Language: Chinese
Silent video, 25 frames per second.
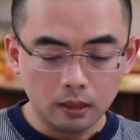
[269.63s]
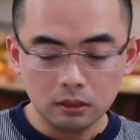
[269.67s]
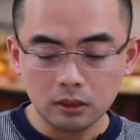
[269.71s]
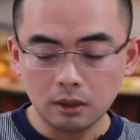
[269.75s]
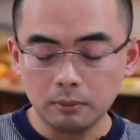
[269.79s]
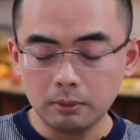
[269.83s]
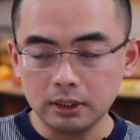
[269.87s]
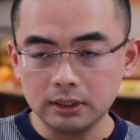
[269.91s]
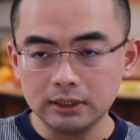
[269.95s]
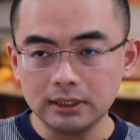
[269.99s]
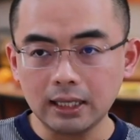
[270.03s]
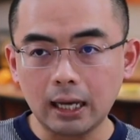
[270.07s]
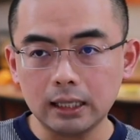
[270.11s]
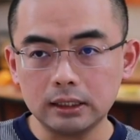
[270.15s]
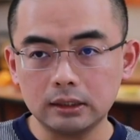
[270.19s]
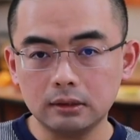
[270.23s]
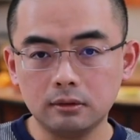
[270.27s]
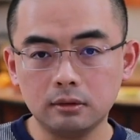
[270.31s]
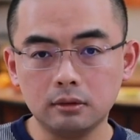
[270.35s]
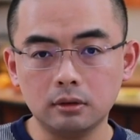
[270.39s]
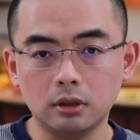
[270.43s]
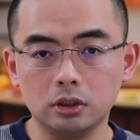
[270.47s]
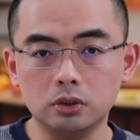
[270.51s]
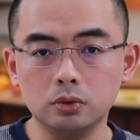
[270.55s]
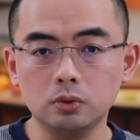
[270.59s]
那么下一
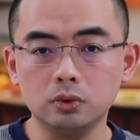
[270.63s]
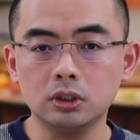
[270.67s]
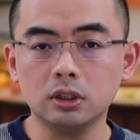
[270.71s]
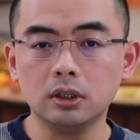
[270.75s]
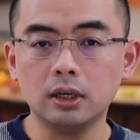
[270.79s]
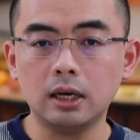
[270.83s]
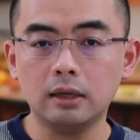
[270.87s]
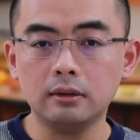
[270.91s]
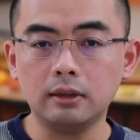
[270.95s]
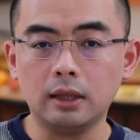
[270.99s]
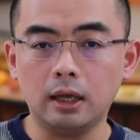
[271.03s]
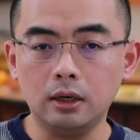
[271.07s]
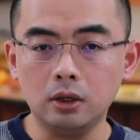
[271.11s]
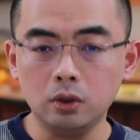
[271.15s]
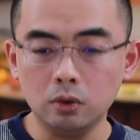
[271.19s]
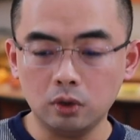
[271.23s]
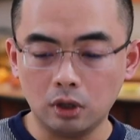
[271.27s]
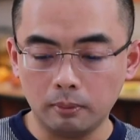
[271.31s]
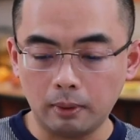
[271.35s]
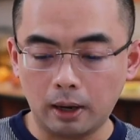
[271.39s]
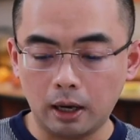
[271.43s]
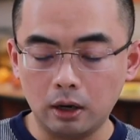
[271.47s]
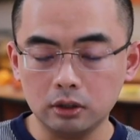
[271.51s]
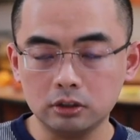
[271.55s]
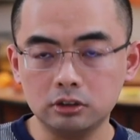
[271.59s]
次呢，就应该在六
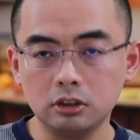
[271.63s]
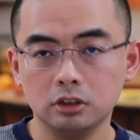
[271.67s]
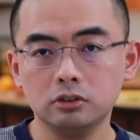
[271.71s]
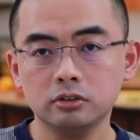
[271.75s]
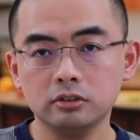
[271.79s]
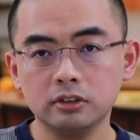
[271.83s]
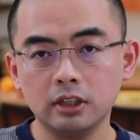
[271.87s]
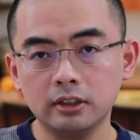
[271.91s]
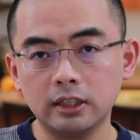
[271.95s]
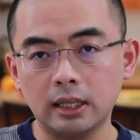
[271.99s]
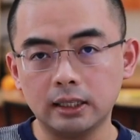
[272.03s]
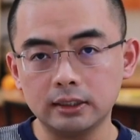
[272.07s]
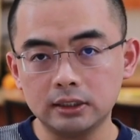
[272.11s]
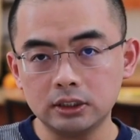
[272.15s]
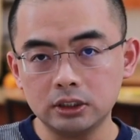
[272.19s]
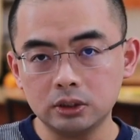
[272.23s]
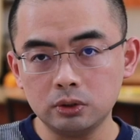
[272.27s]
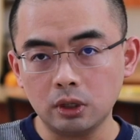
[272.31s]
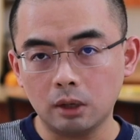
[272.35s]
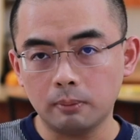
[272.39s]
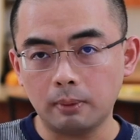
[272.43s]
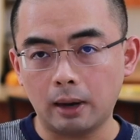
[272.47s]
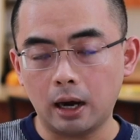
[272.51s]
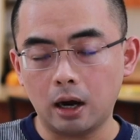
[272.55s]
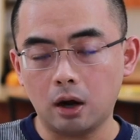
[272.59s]
月八号，就就应该在
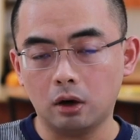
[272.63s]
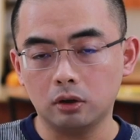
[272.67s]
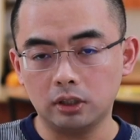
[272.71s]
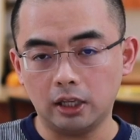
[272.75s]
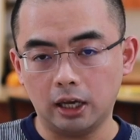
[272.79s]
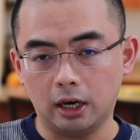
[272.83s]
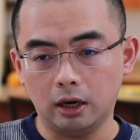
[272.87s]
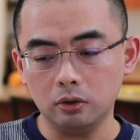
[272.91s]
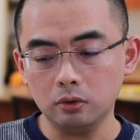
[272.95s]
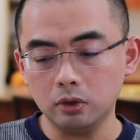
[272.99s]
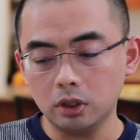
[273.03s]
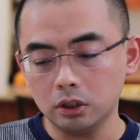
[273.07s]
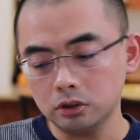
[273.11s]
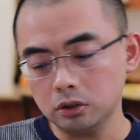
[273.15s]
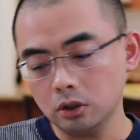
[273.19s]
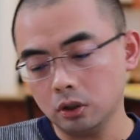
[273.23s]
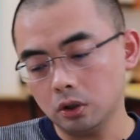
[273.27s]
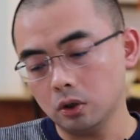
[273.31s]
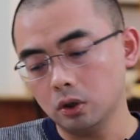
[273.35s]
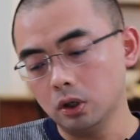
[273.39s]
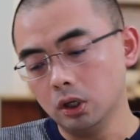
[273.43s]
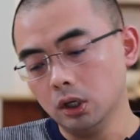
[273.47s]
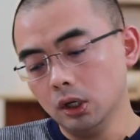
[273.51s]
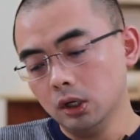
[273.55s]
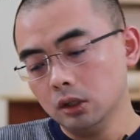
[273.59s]
七月八号，两个月之
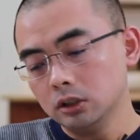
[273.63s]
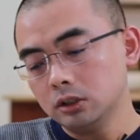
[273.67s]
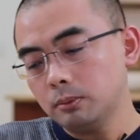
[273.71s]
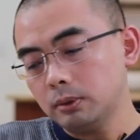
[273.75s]
后。